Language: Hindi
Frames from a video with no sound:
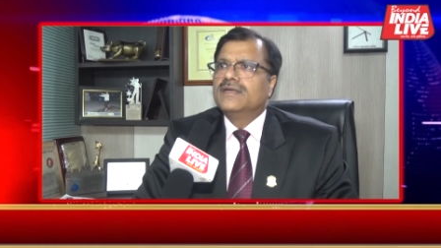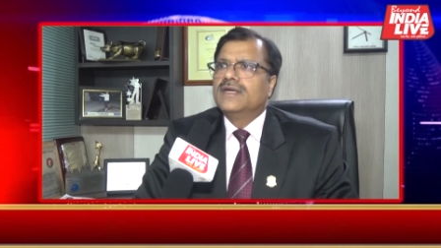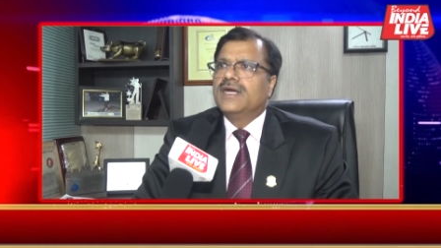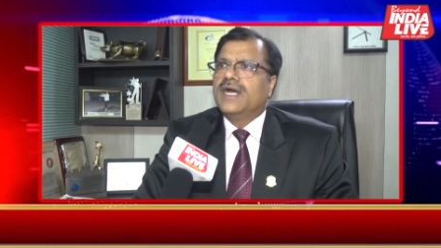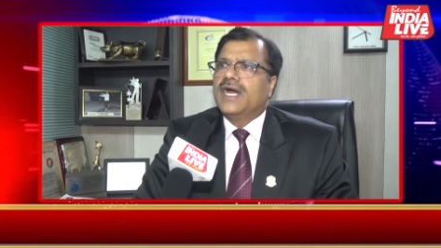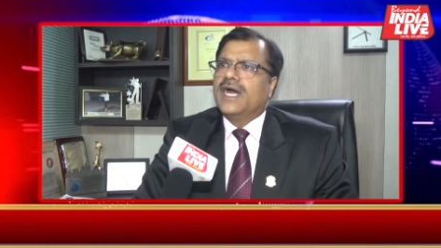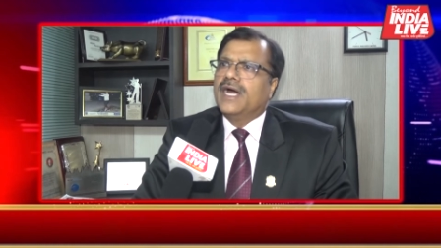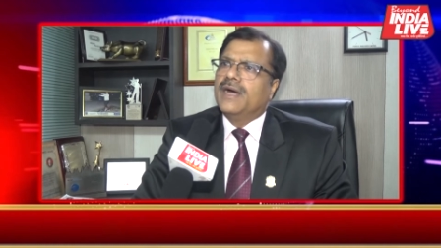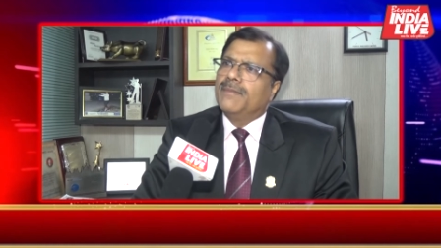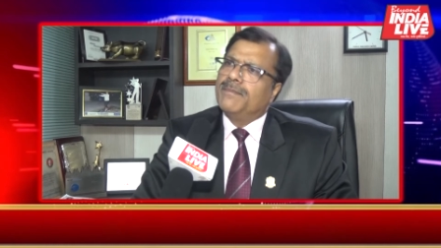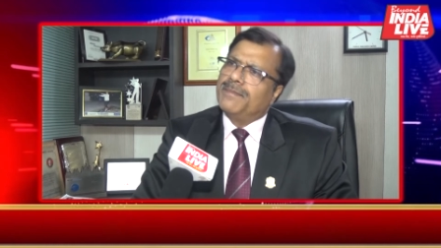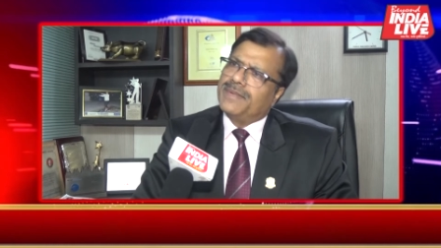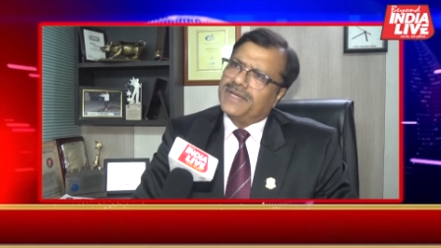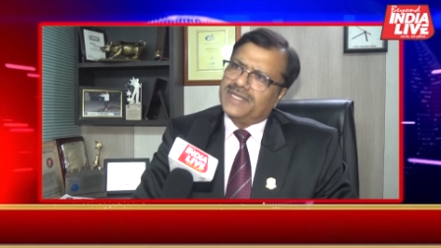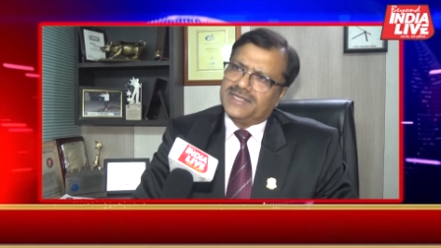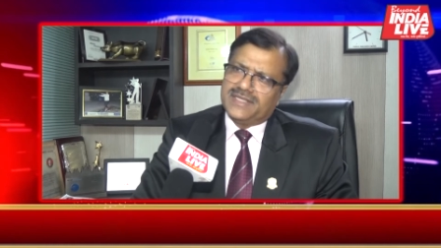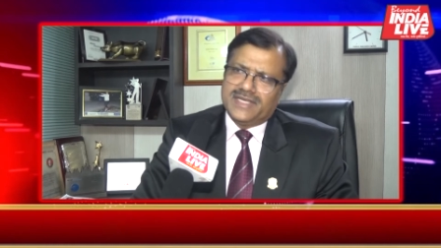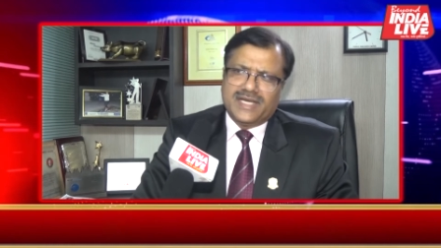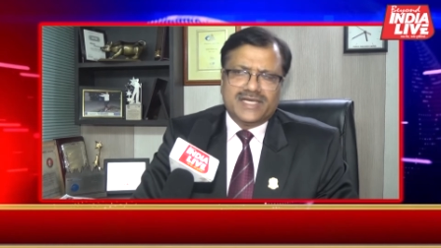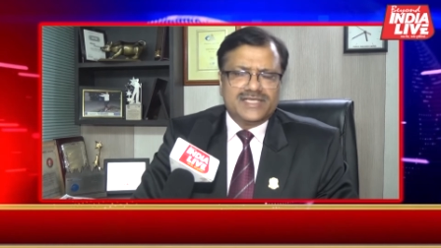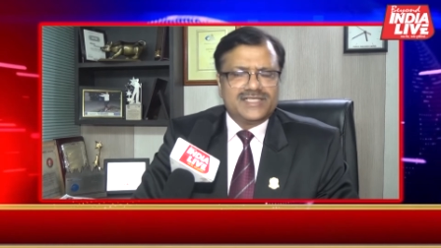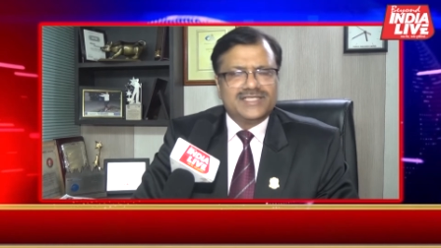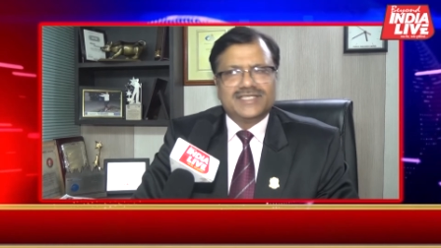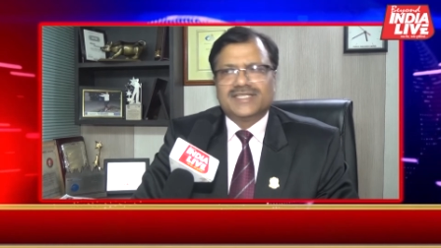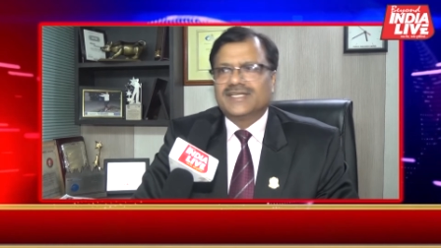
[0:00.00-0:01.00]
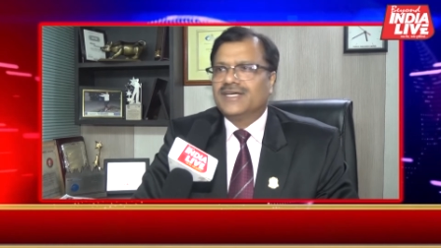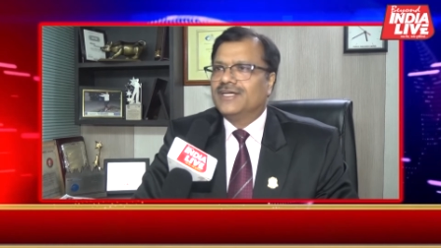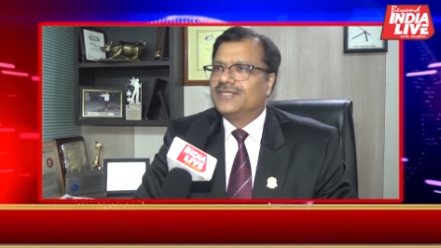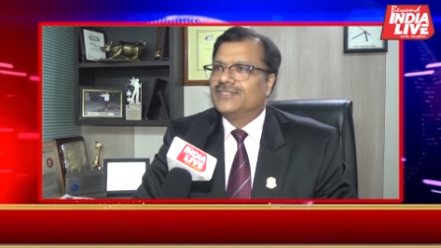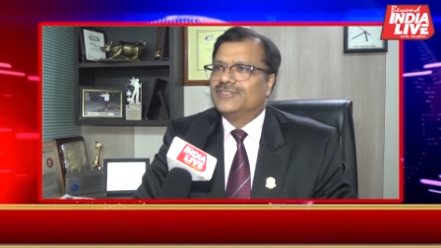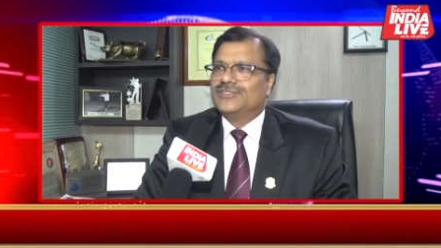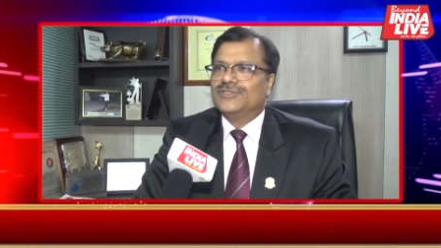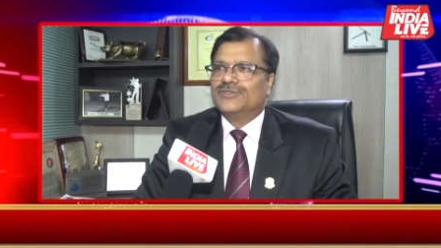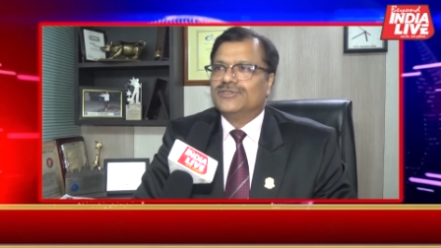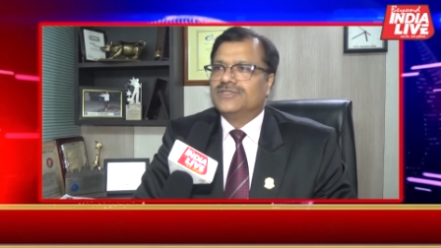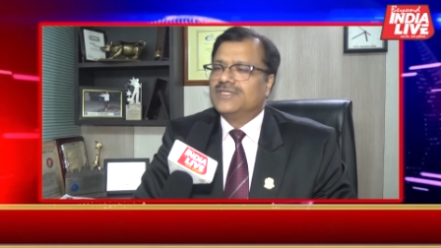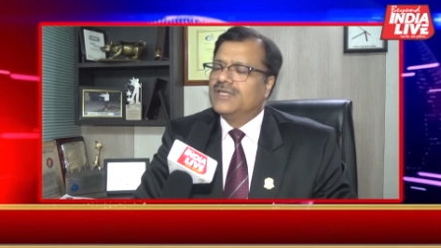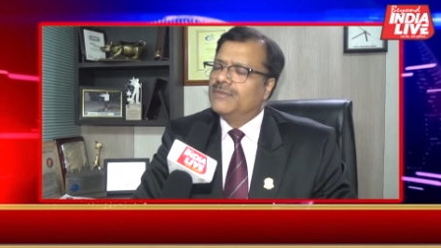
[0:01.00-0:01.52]
खर्चे होते हैं अप्रत्याशित
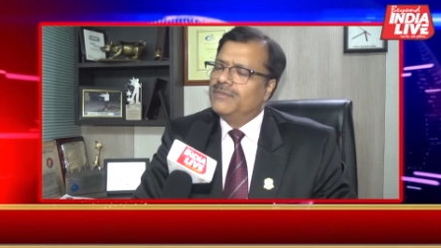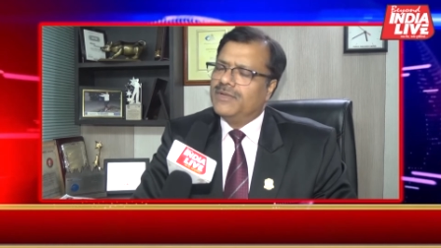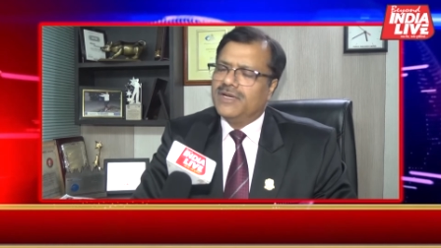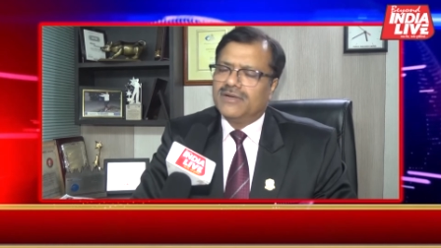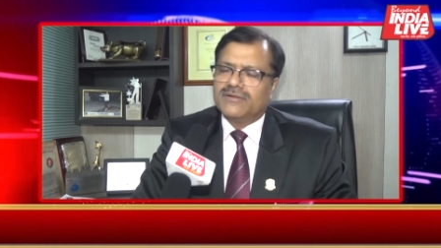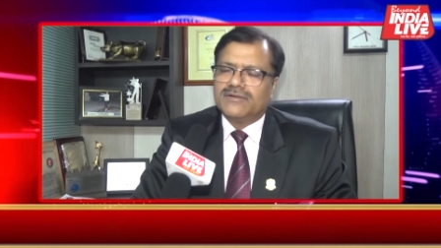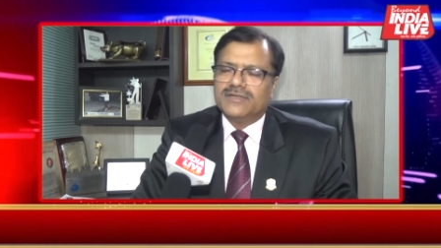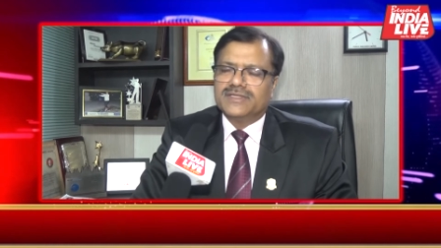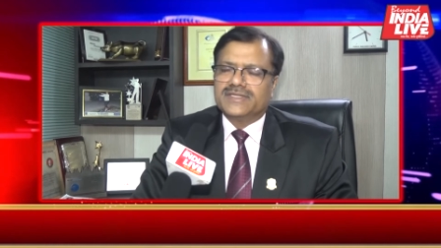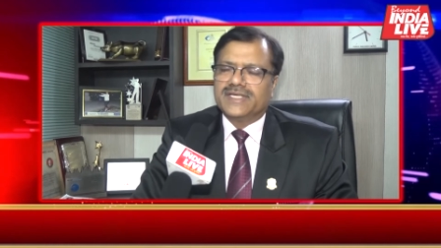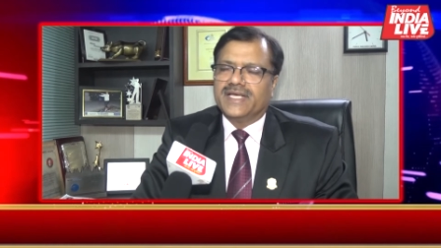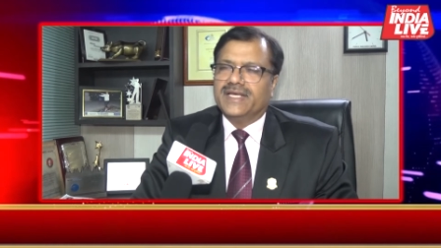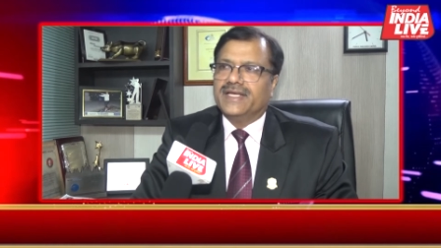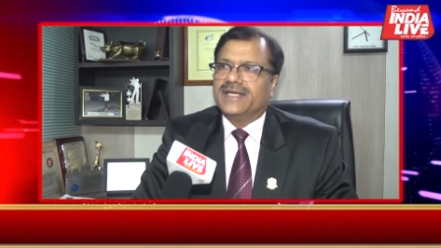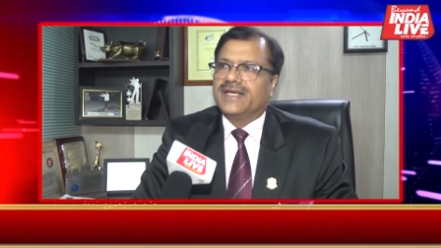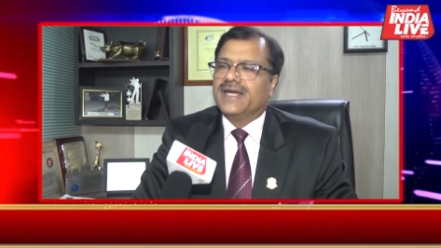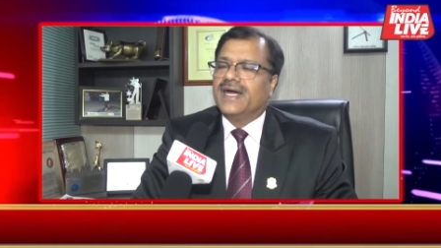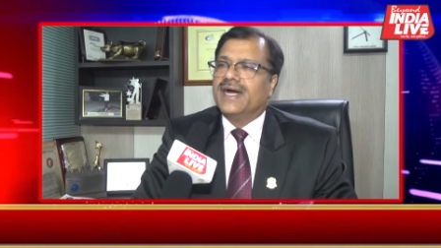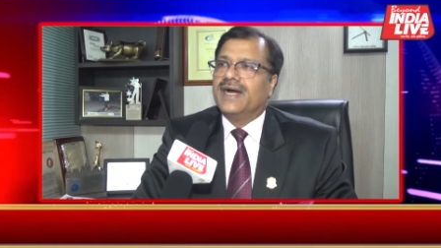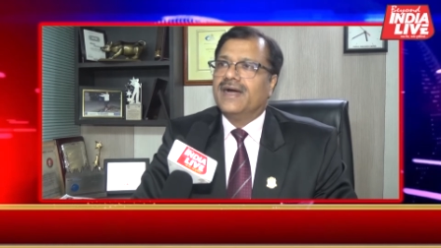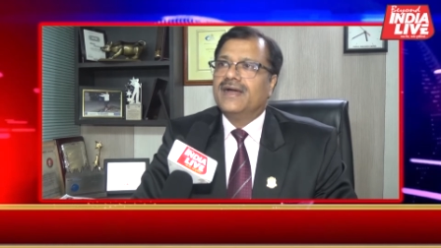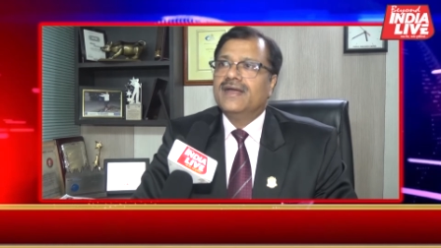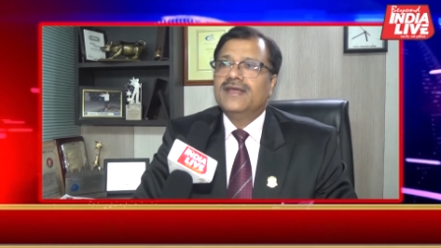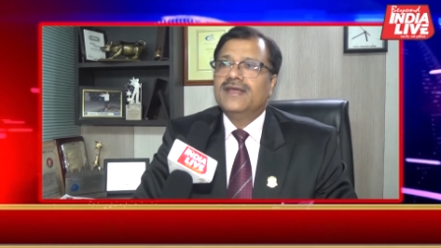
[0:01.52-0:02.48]
खर्चे होते हैं बिल्कुल सही कहा